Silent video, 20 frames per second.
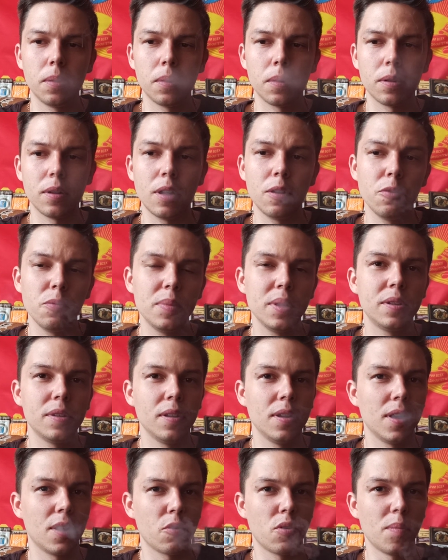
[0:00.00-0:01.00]
Для
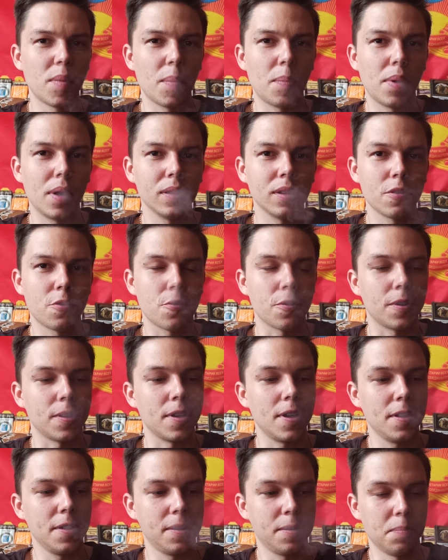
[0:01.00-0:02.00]
любителей арома палочек
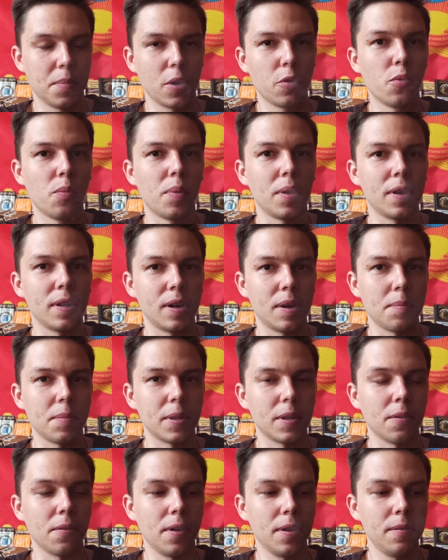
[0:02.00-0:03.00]
я их могу
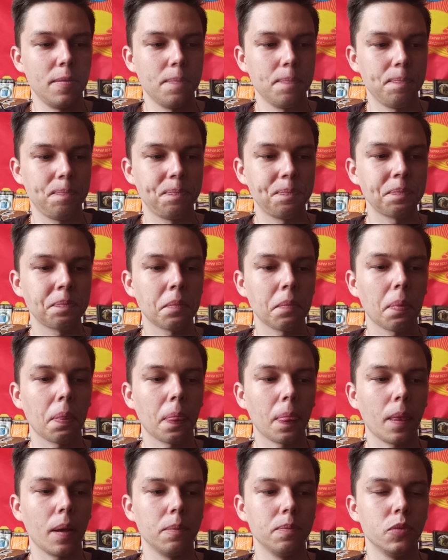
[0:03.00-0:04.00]
порекомендовать
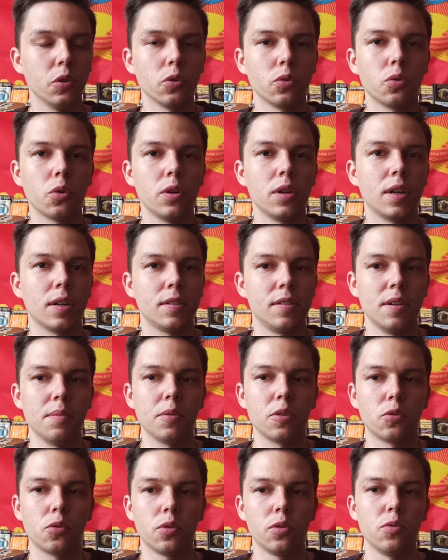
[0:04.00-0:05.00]
но только
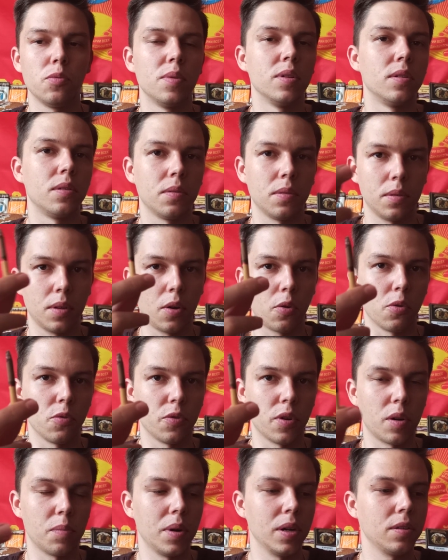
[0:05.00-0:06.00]
тем, кто любит такой
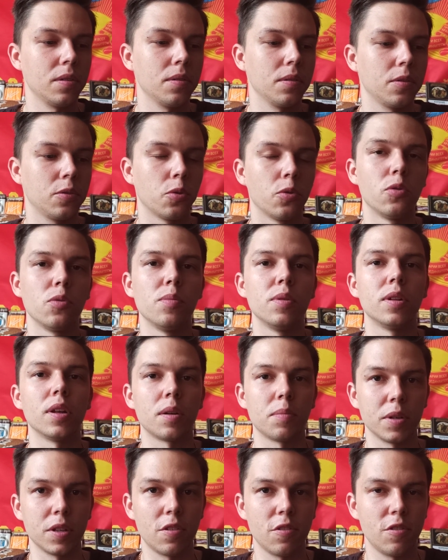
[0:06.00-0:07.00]
формат, кто любит
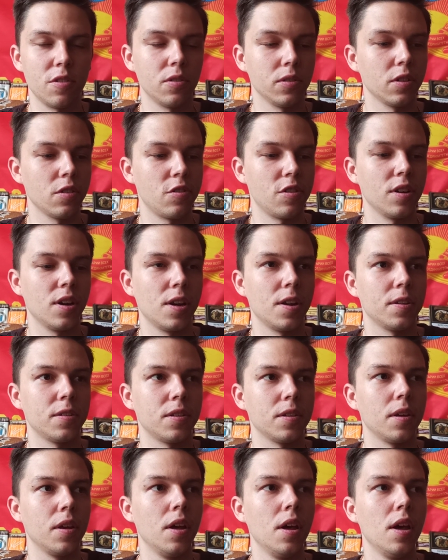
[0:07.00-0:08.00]
ароматизированные
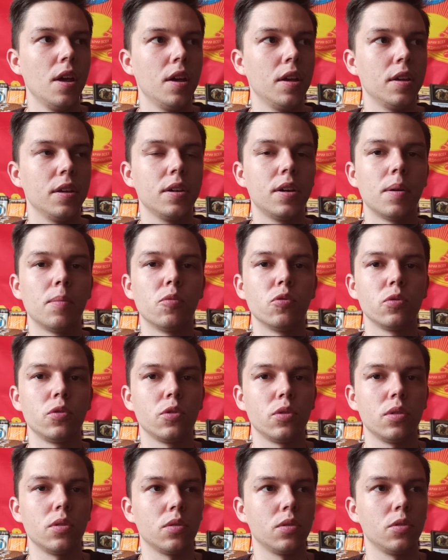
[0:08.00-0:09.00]
сигареты и кому
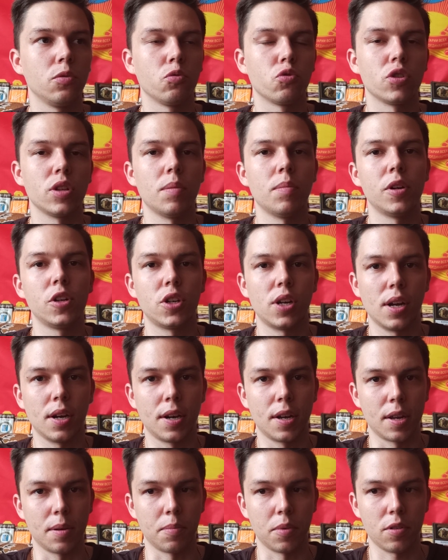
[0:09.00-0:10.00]
не, не нужна большая
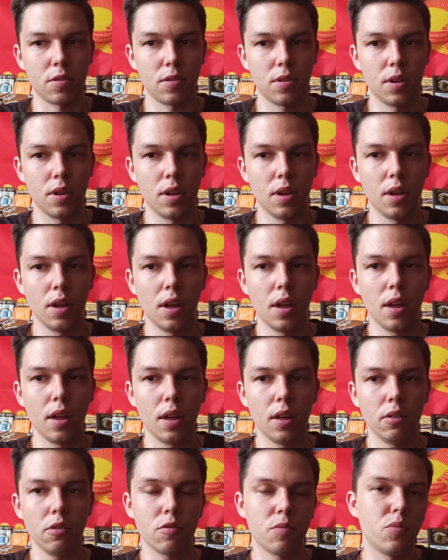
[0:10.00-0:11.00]
крепость.
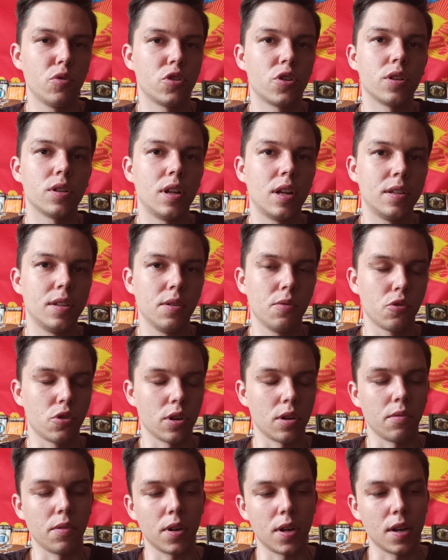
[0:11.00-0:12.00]
То есть больше для
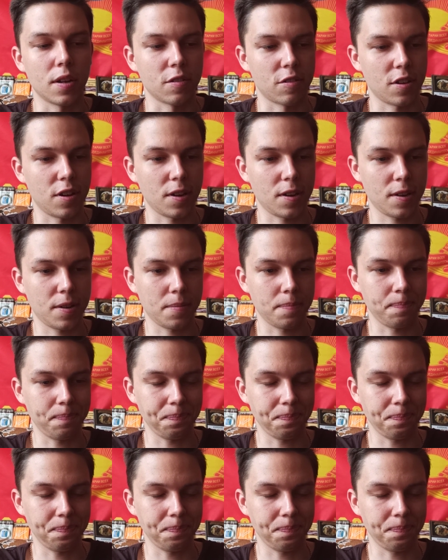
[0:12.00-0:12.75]
девушек вариант скорее.